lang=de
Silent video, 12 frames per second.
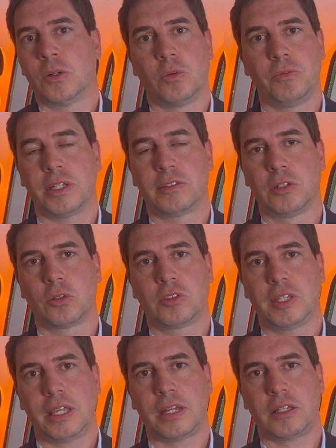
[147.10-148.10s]
Und wir sind
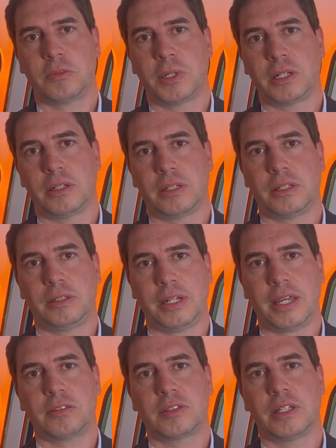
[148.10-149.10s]
uns sicher, dass man äh, die
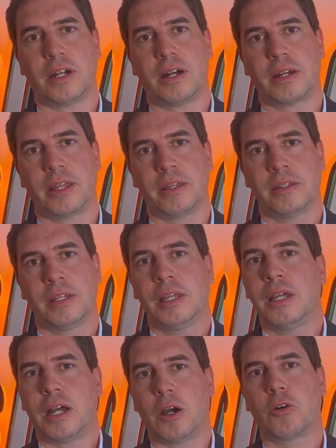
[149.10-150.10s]
nächsten Jahre
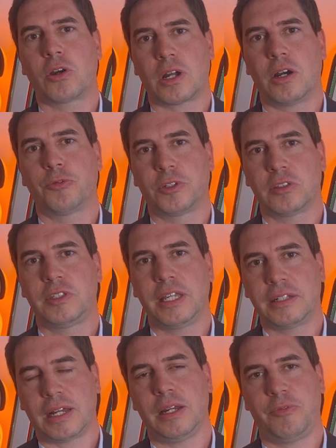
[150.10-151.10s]
auch auf das
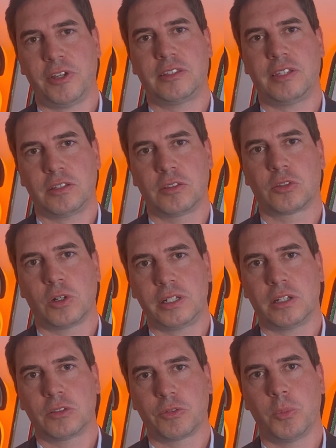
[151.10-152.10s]
digitale Pferd setzen
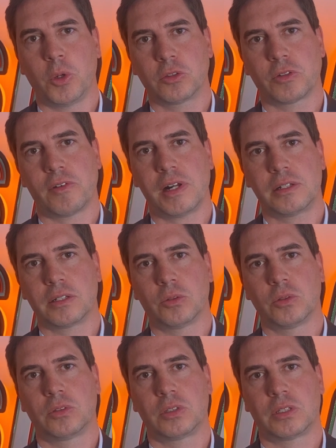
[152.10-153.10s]
sollte als Vermögensverwalter.
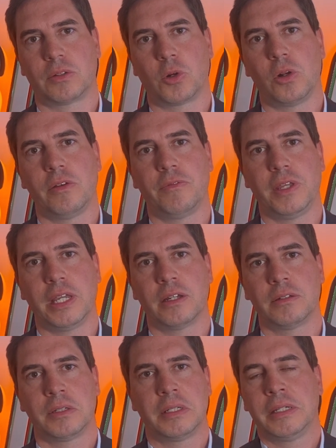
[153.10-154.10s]
Und da wollen
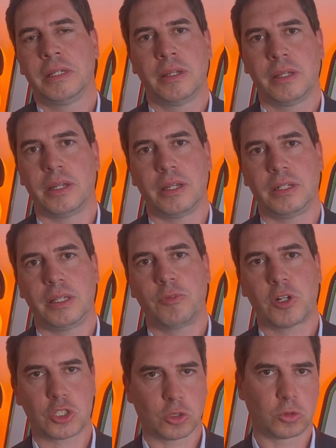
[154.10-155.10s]
wir äh, die
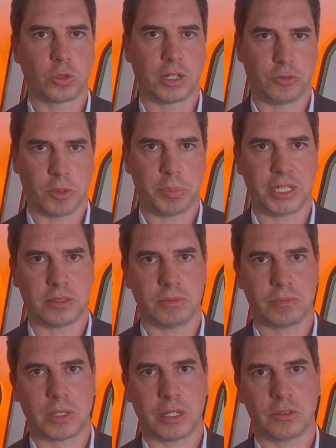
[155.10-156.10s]
Infrastruktur dafür
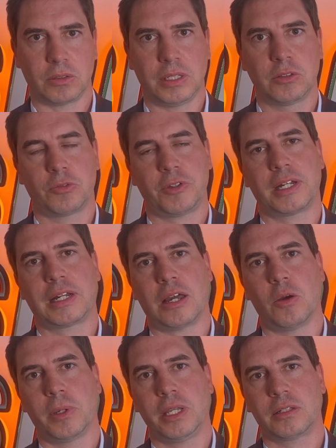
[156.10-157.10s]
bieten. Also insofern
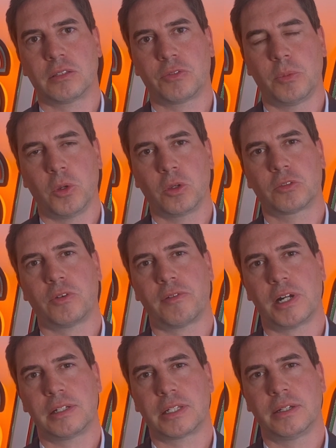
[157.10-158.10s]
glaube ich, dass
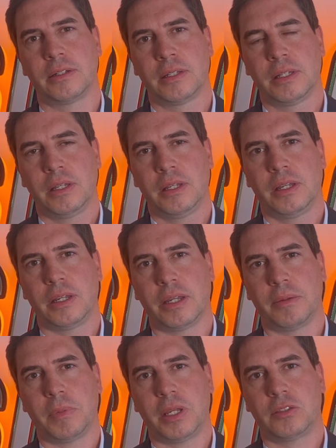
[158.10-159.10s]
Vermögensverwalter
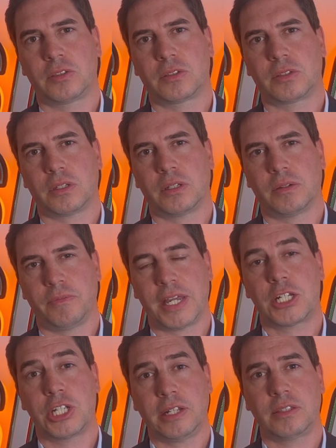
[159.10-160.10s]
ähm, es äh,
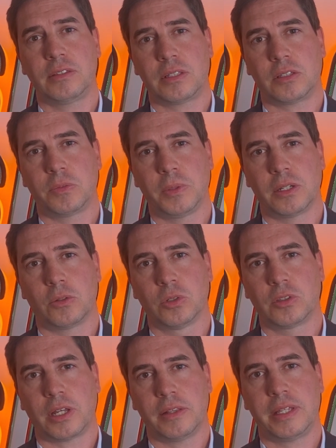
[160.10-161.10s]
wertschätzen, dass wir
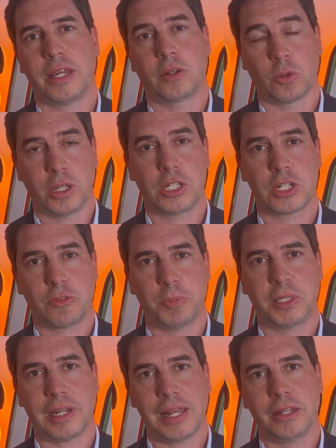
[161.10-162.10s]
uns an deren Neugeschäft
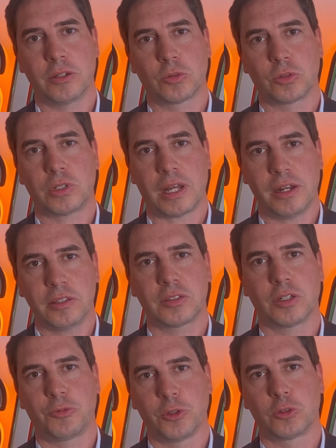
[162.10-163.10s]
beteiligen und
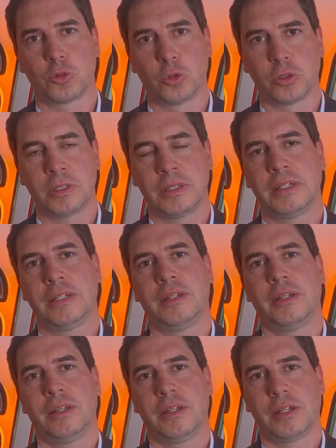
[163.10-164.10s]
alles dafür tun,
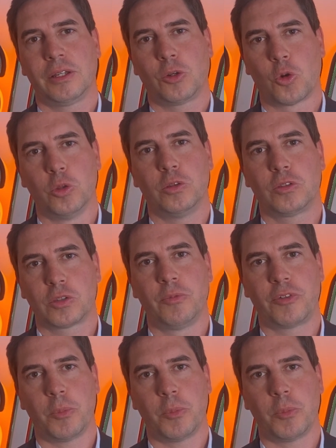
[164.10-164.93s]
Kunden zum